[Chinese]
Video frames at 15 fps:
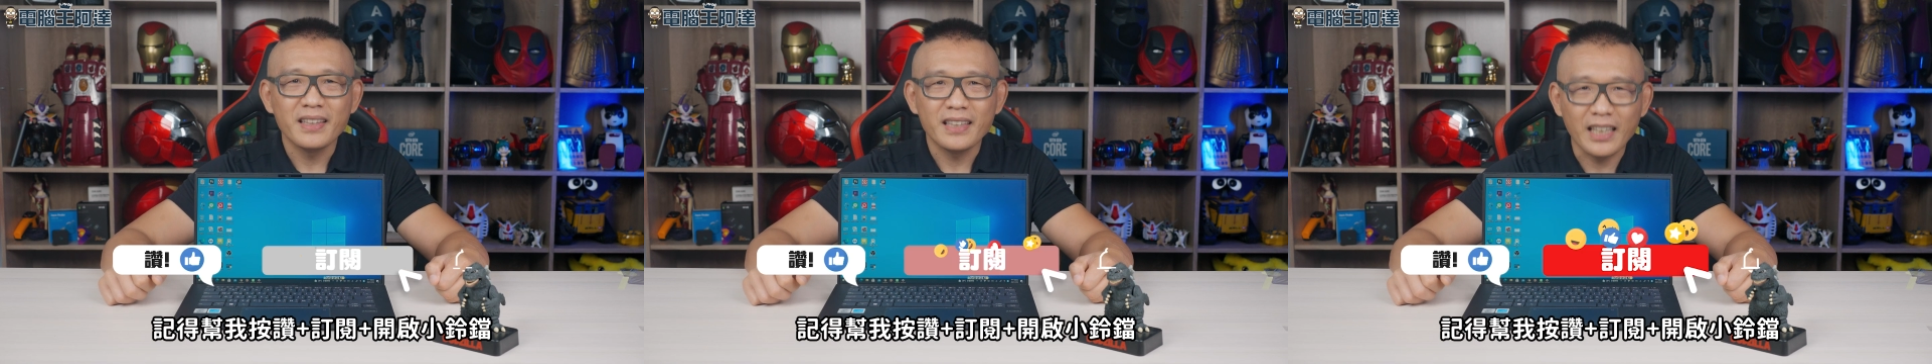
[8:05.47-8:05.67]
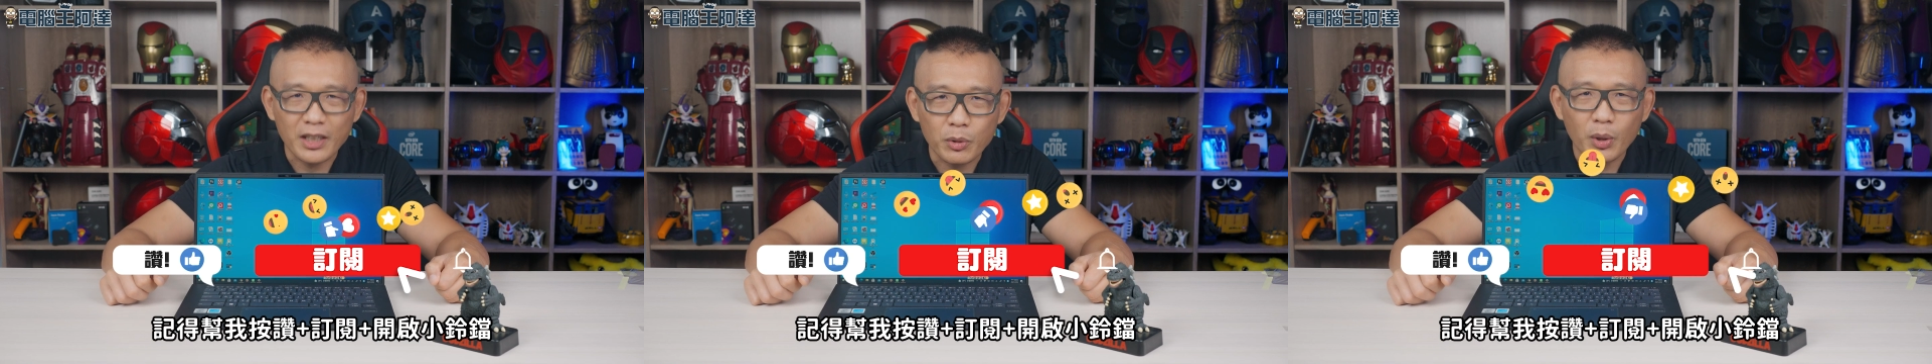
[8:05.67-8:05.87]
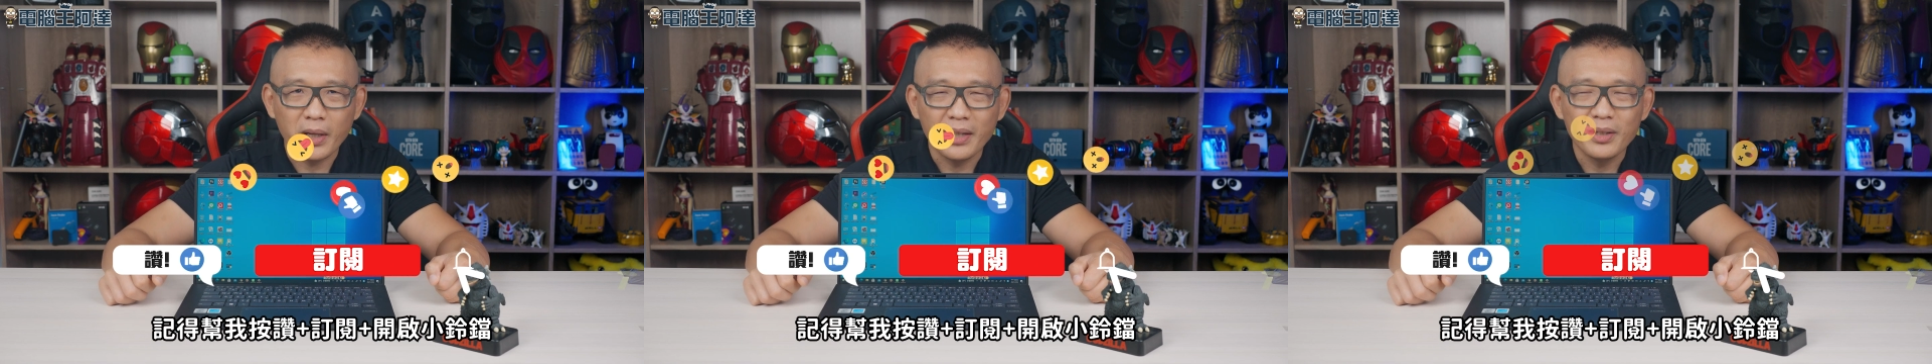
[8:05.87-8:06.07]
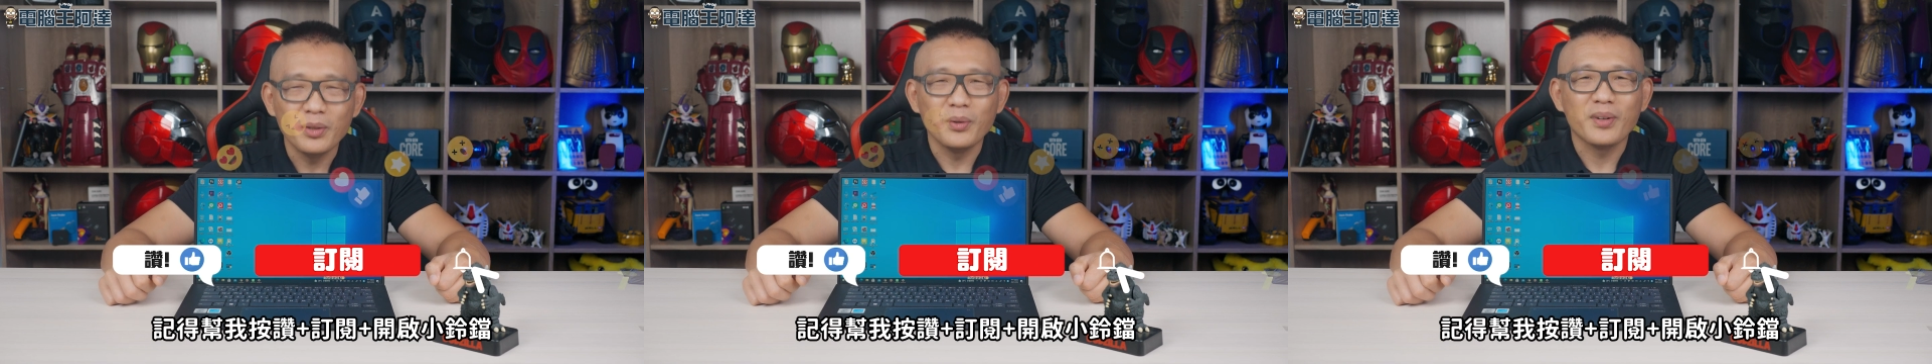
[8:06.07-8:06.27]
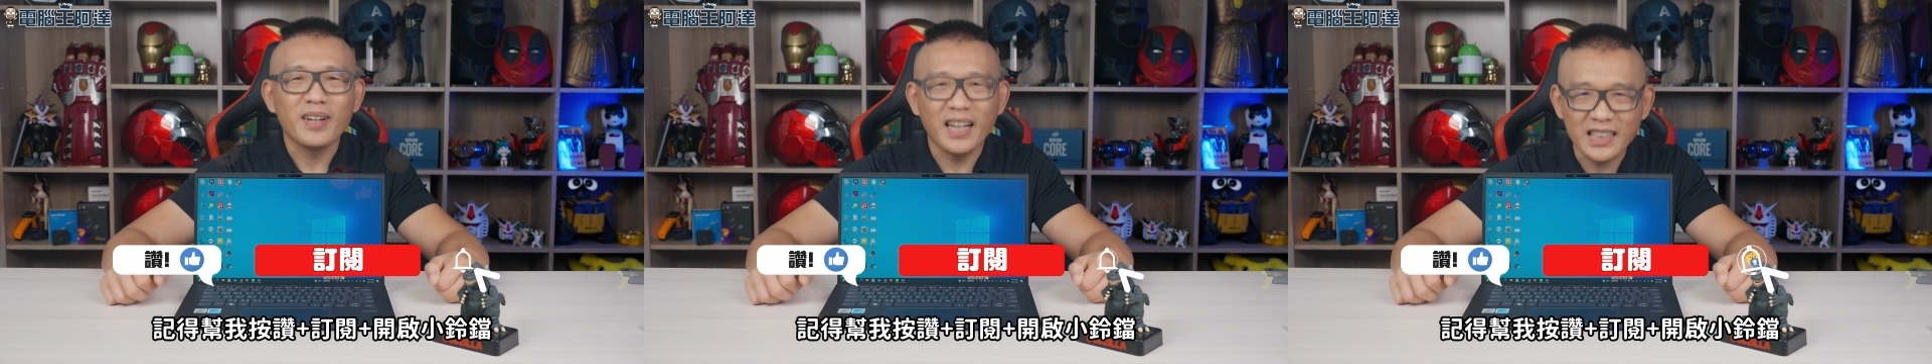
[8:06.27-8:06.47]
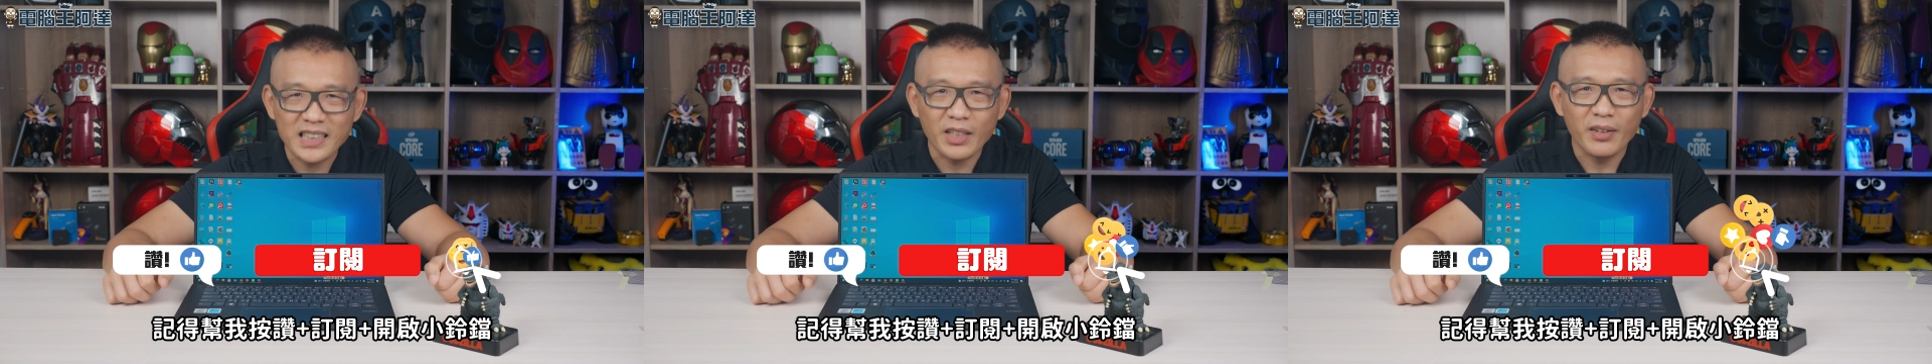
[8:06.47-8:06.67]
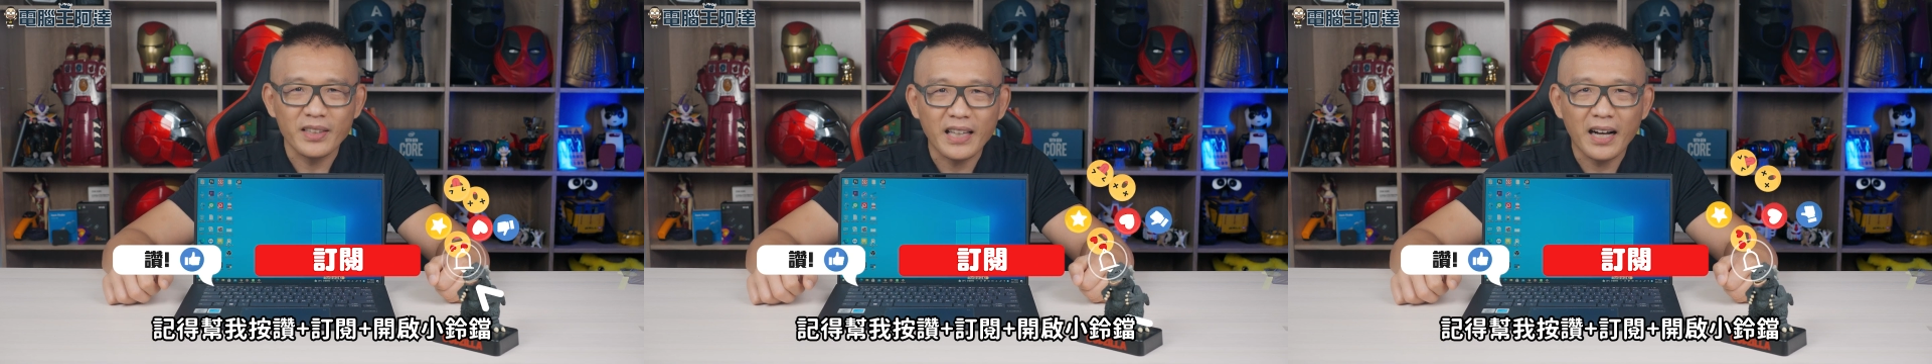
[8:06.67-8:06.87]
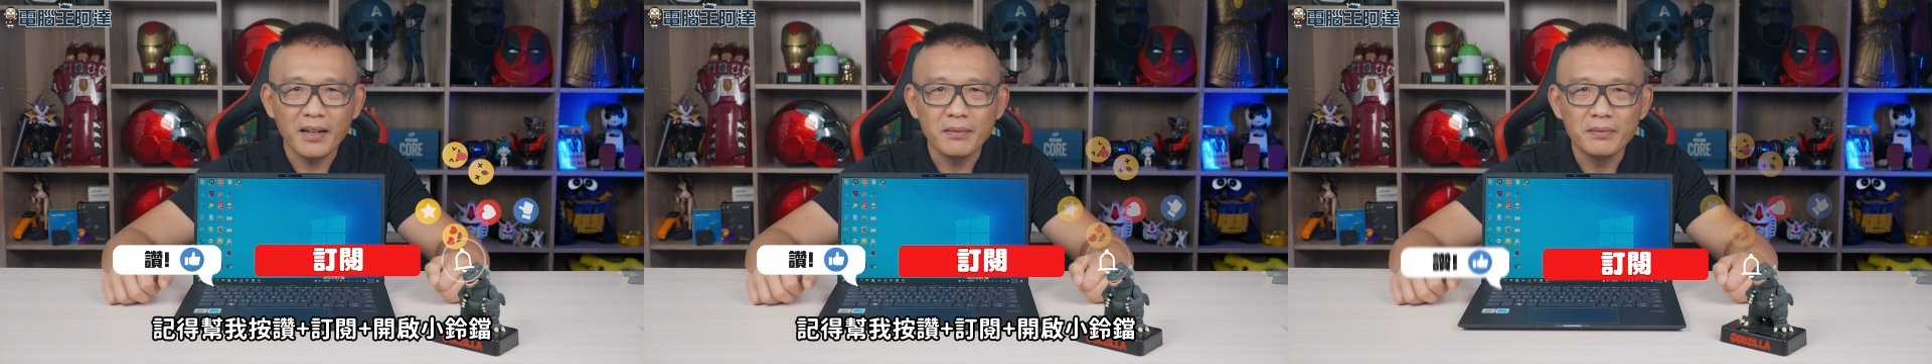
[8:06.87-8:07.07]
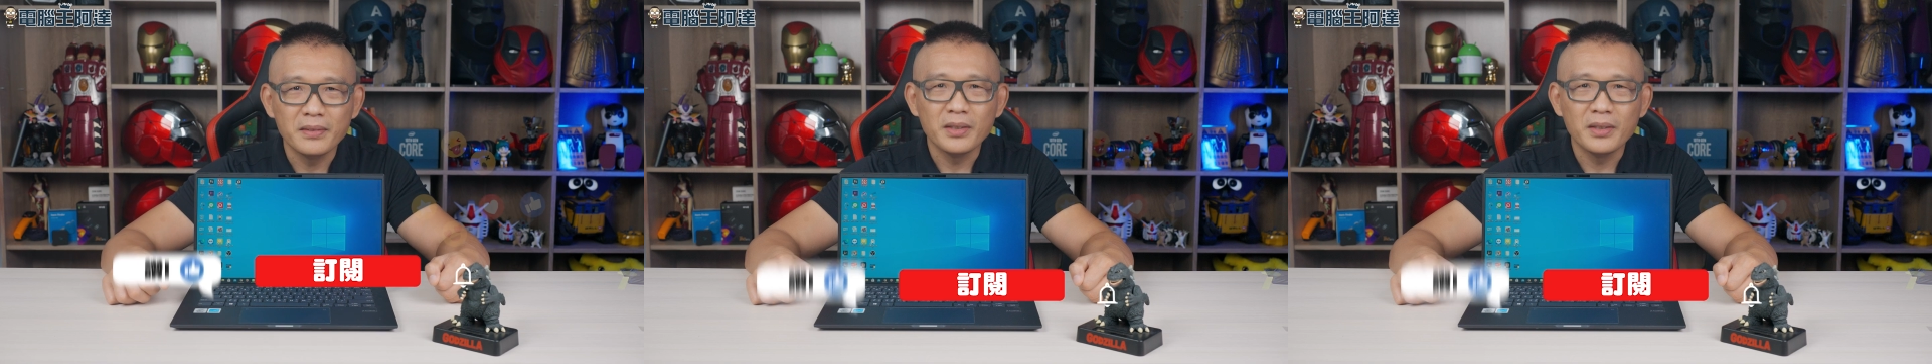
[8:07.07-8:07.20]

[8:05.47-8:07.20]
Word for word: 订阅与开启小铃铛。